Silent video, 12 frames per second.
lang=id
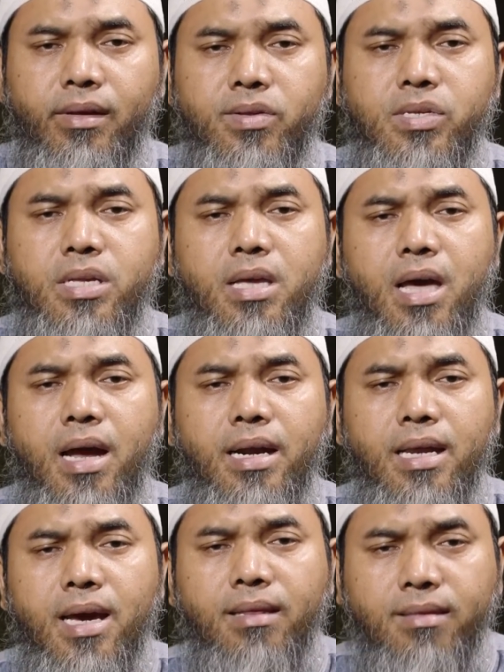sehingga
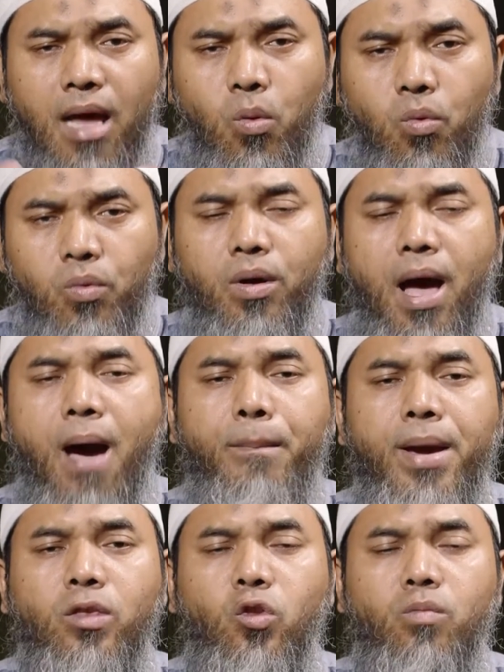dia tahu
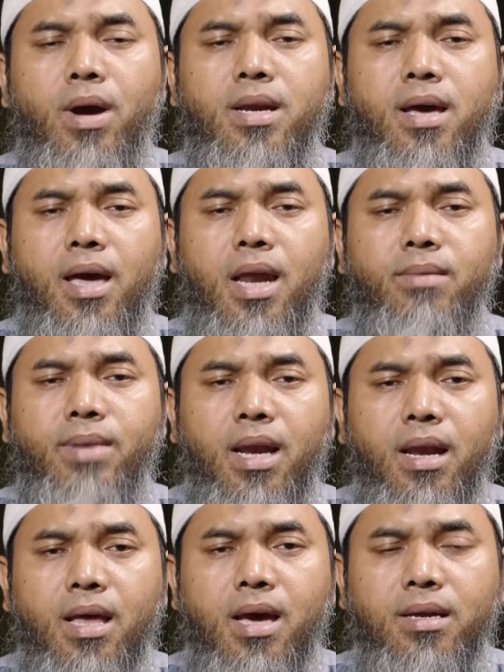apa itu makna kalimat
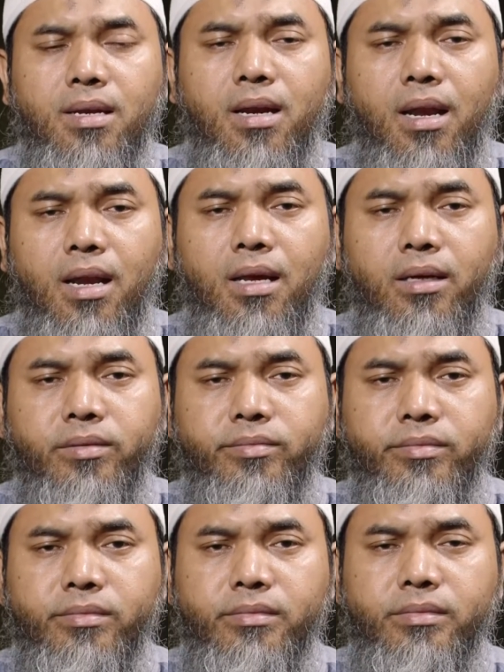la ilaha illallah
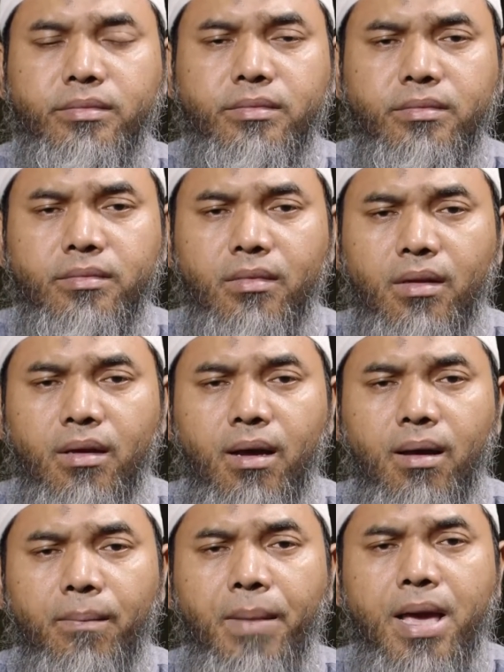
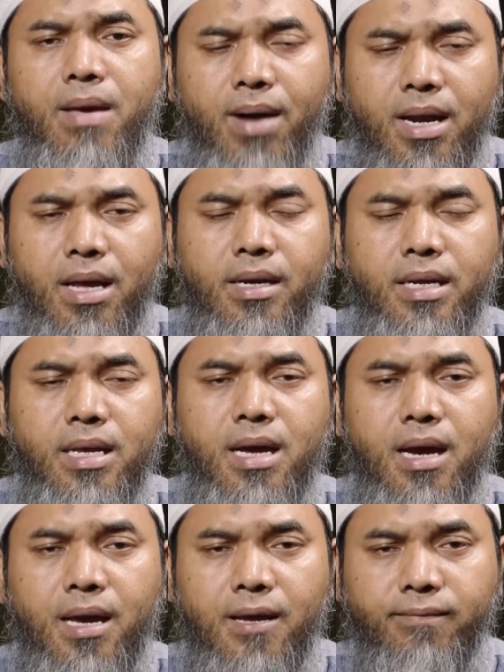bagaimana
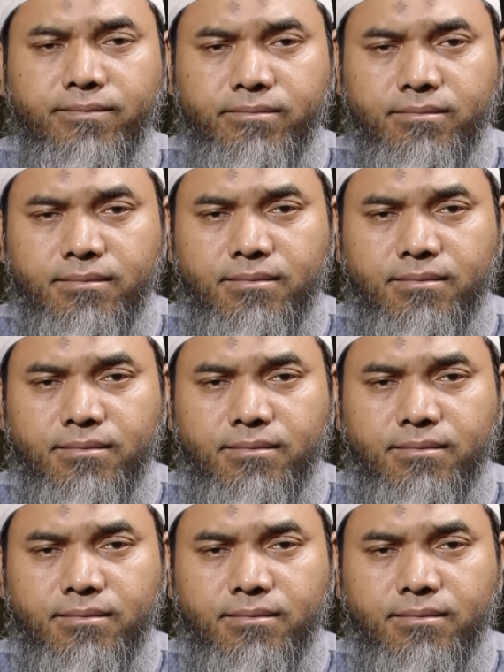dia akan